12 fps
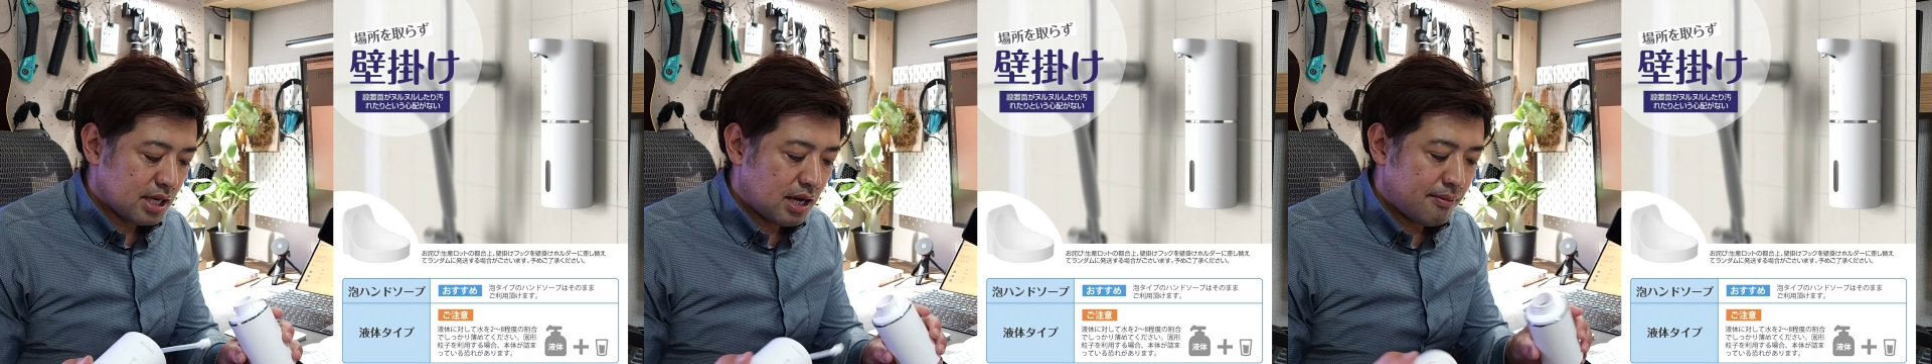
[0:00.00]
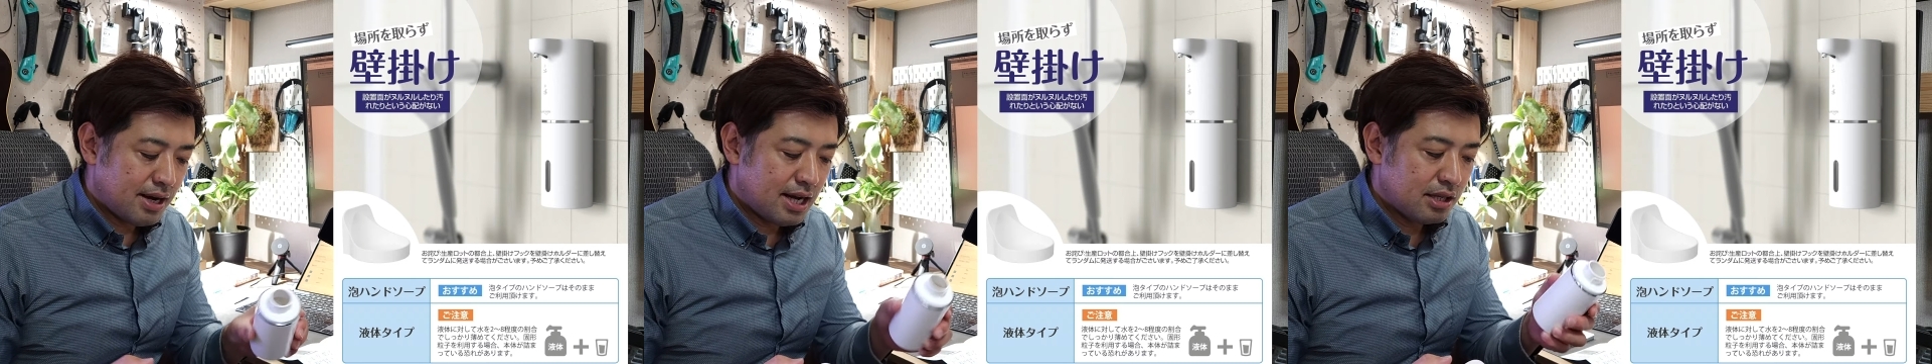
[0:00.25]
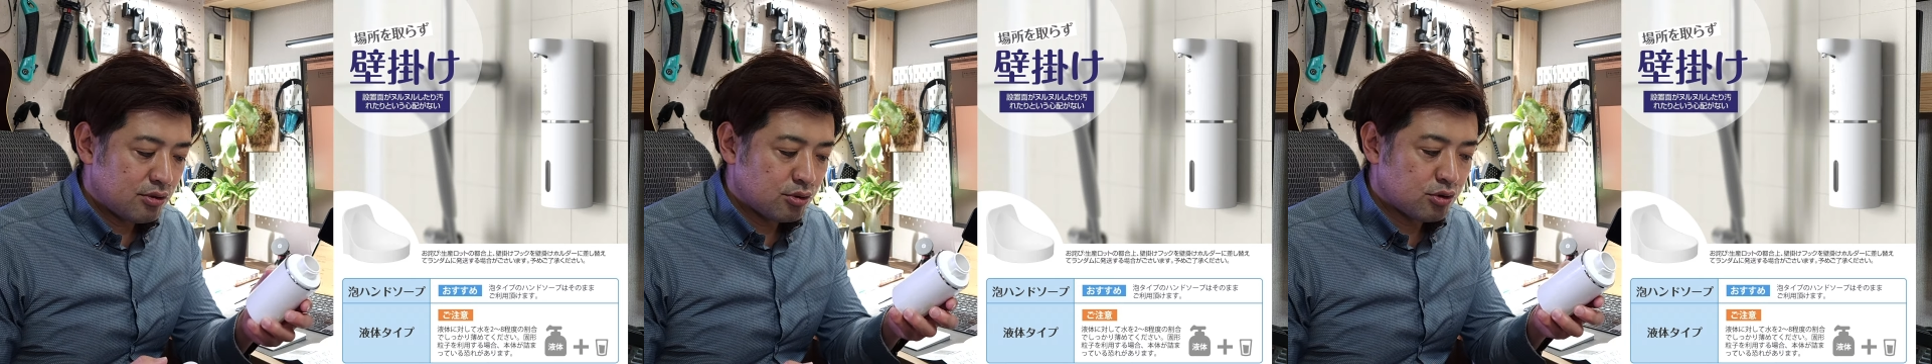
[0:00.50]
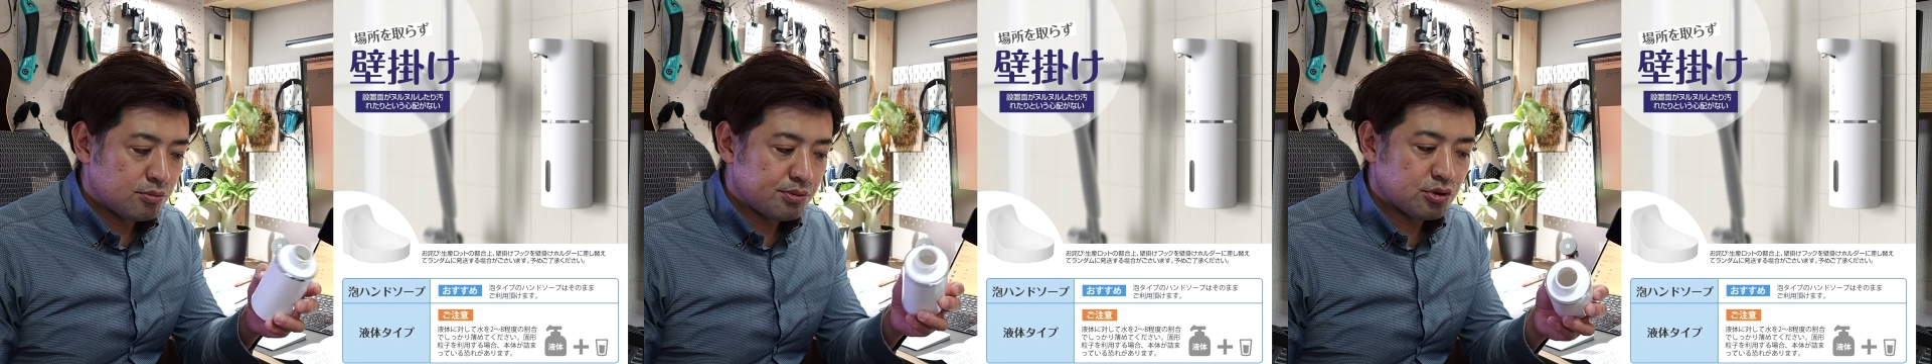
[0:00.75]
泡
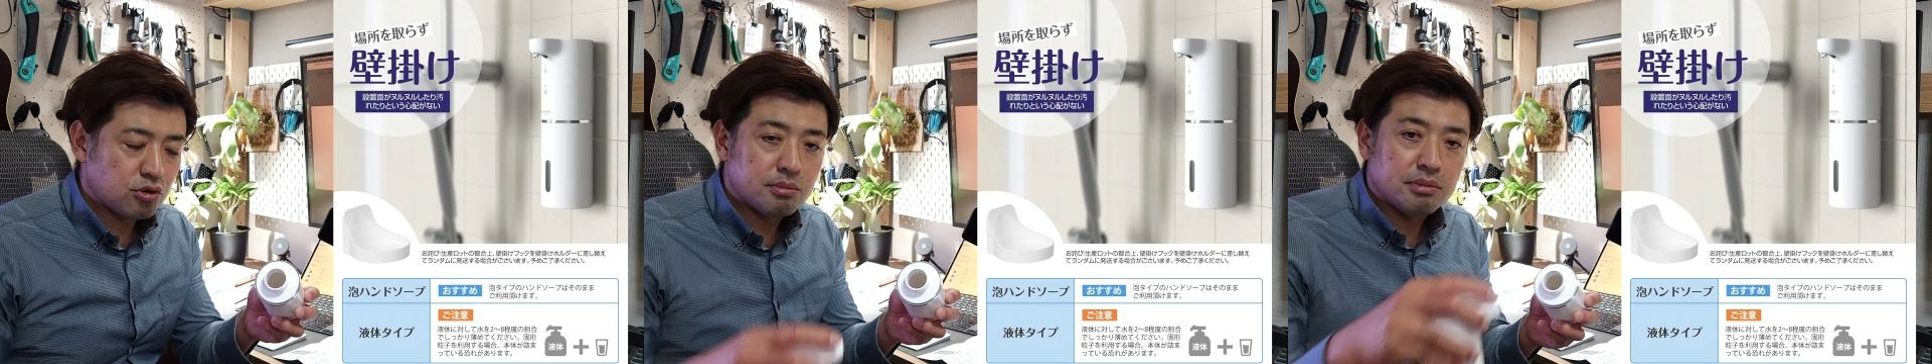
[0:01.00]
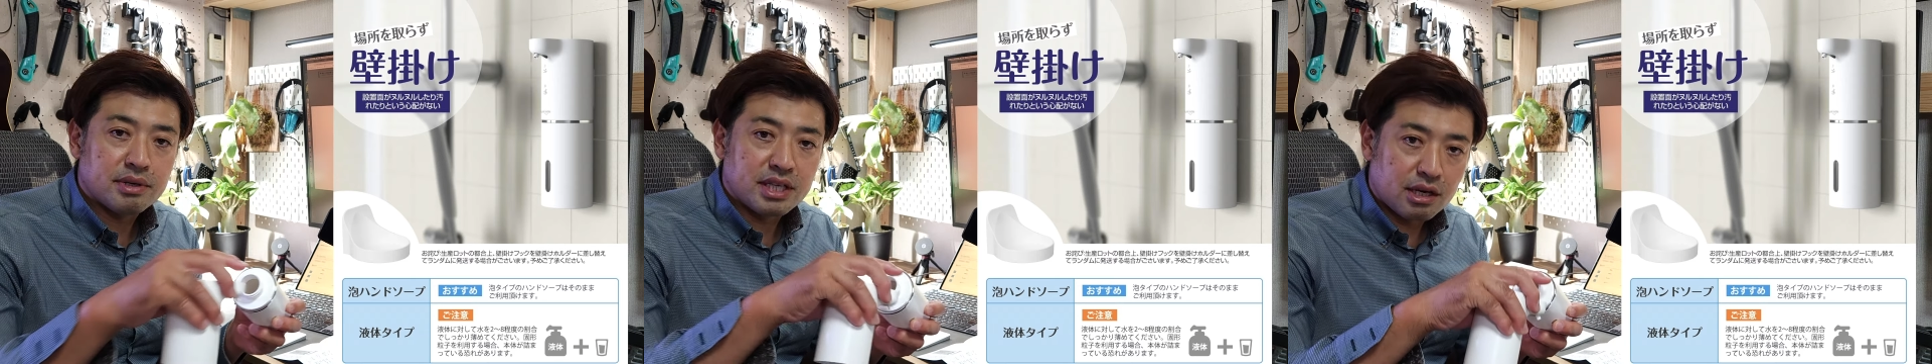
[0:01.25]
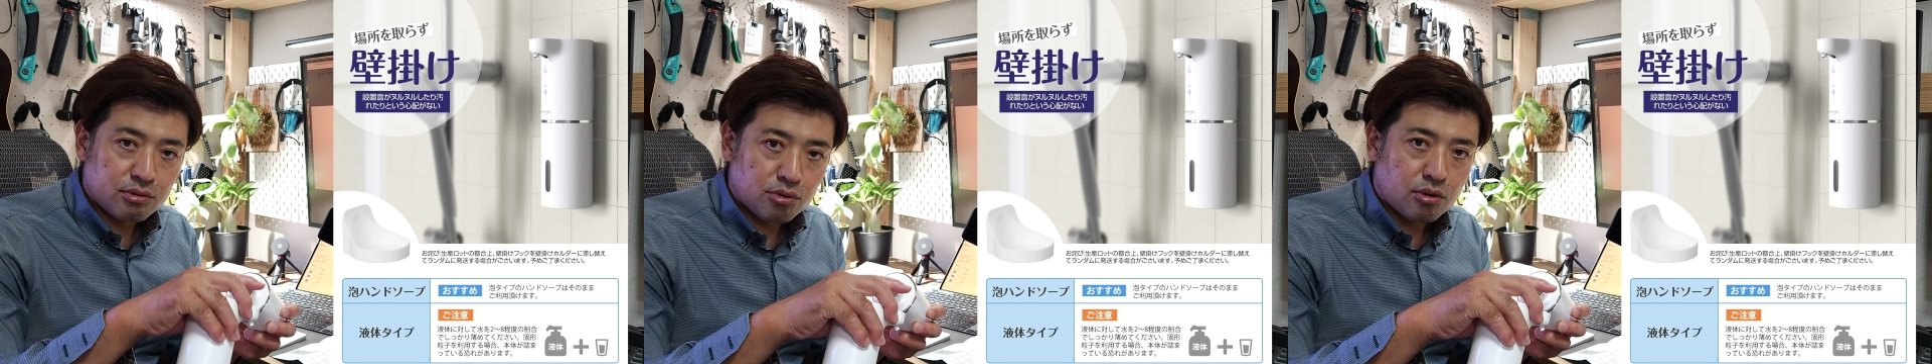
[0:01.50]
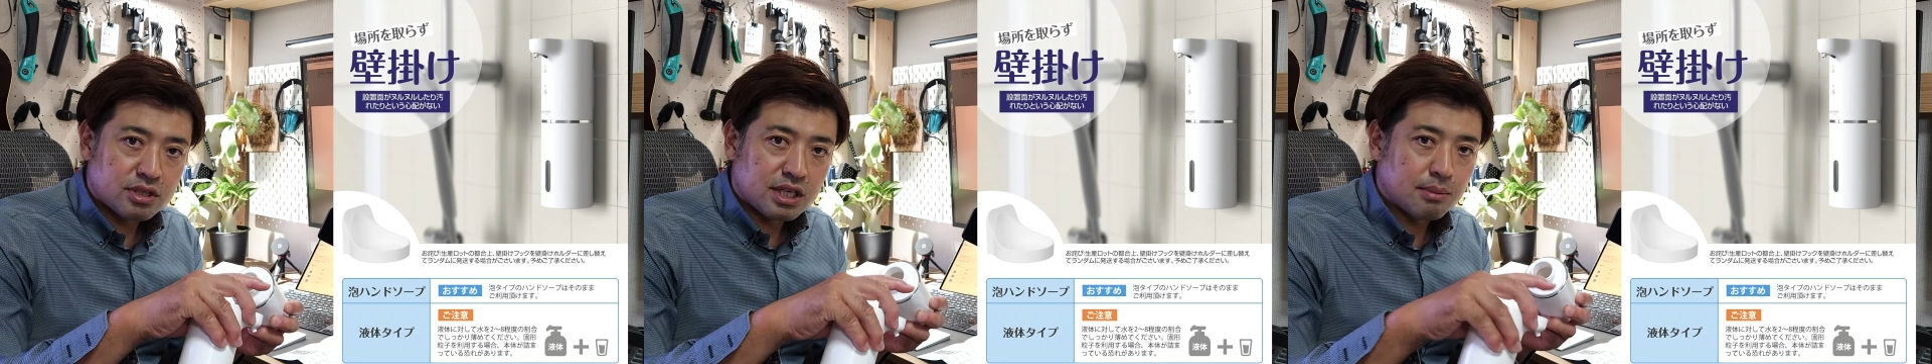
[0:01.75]
ハンドソープそのまま入れる
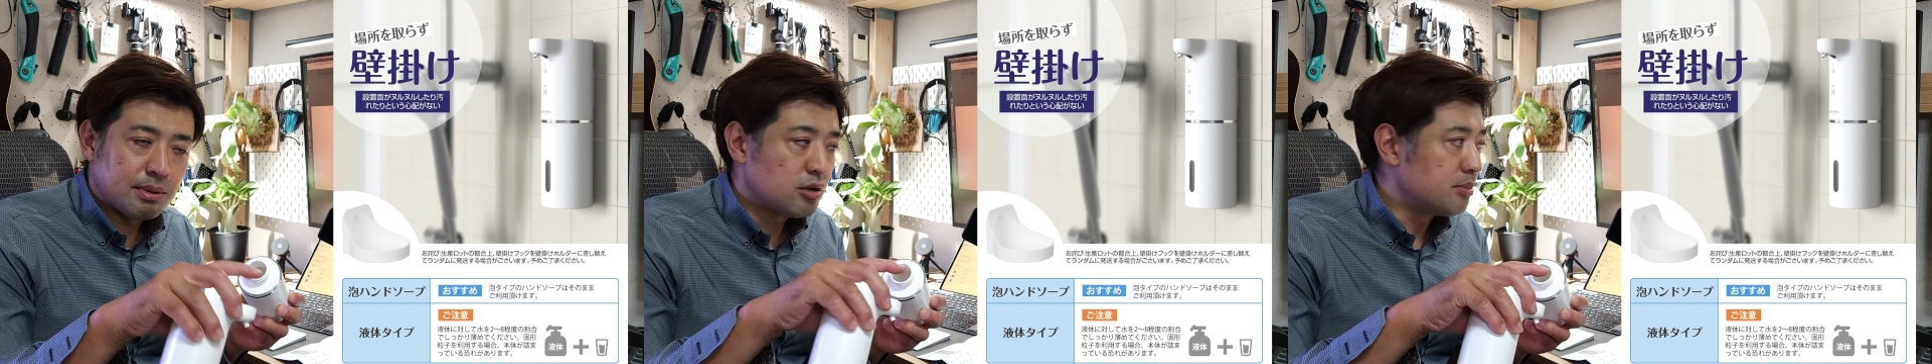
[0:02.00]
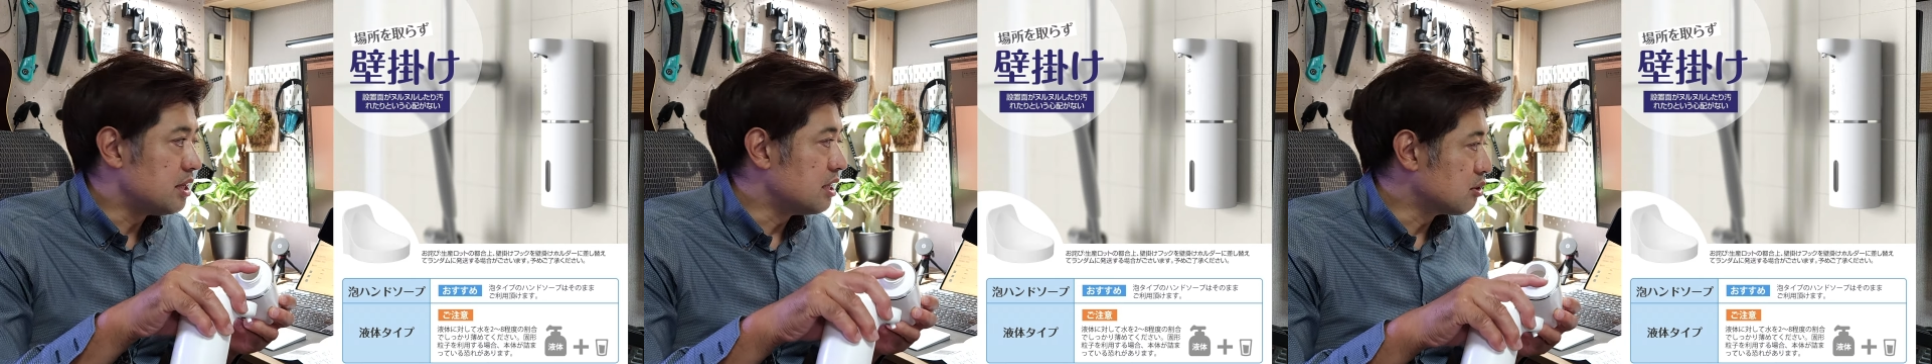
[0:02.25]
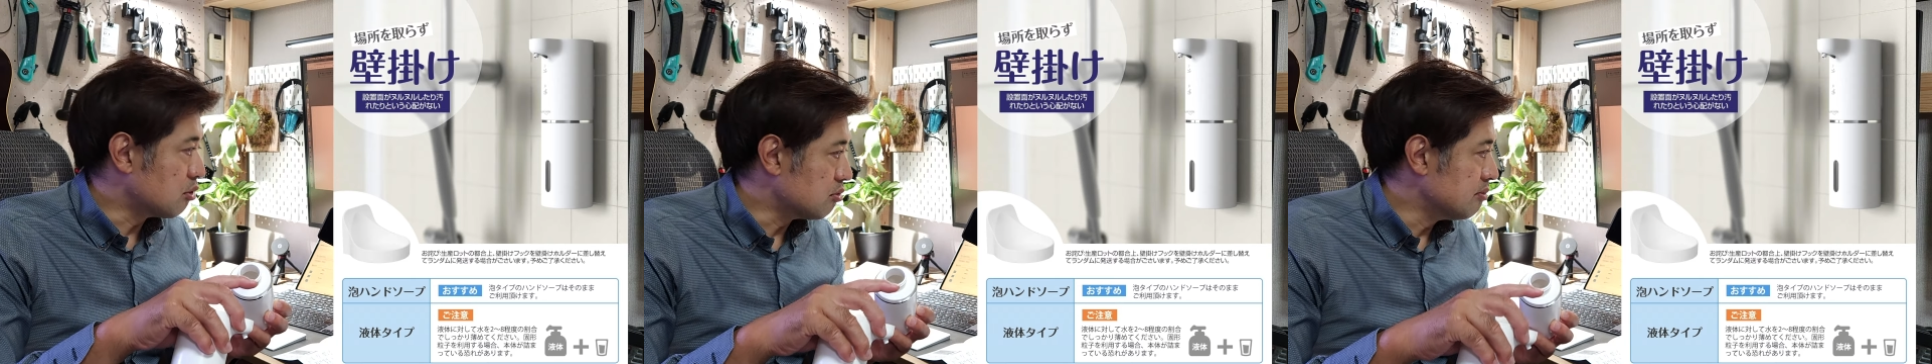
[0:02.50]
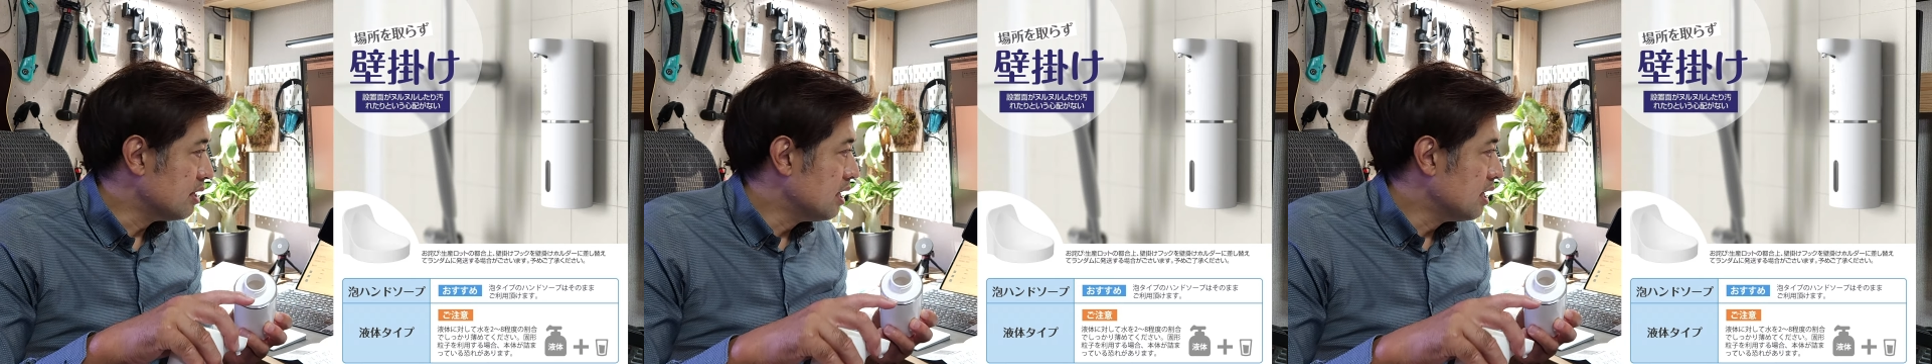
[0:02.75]
と。300ml。